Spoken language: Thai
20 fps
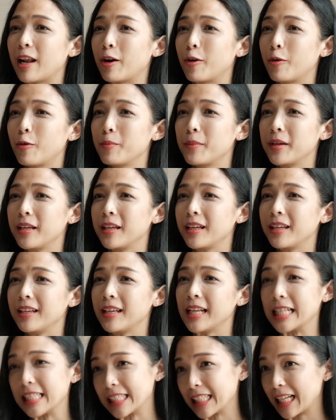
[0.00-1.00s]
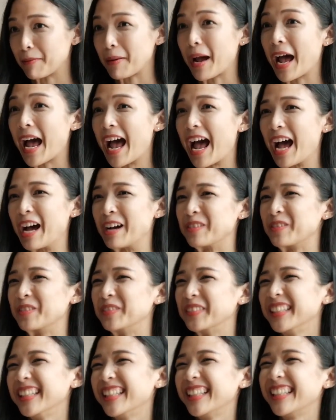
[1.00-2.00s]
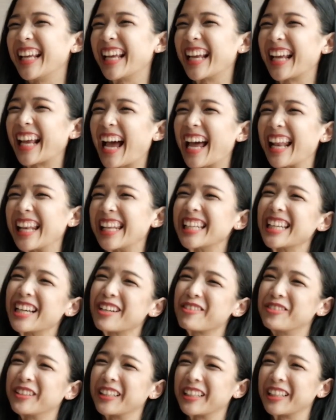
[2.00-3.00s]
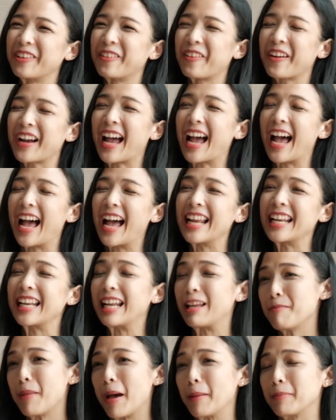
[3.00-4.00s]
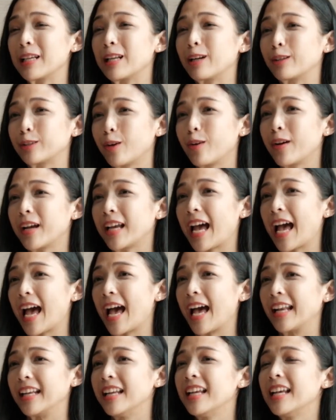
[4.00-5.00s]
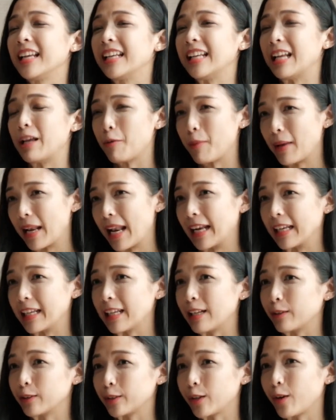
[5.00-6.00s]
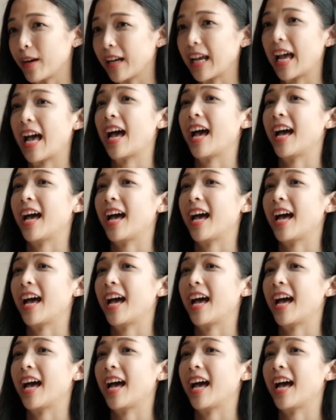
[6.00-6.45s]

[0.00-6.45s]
เรามีอิสรภาพในการเลือกฝึกโยคะในแบบที่เราต้องการในเวลาที่เราต้องกา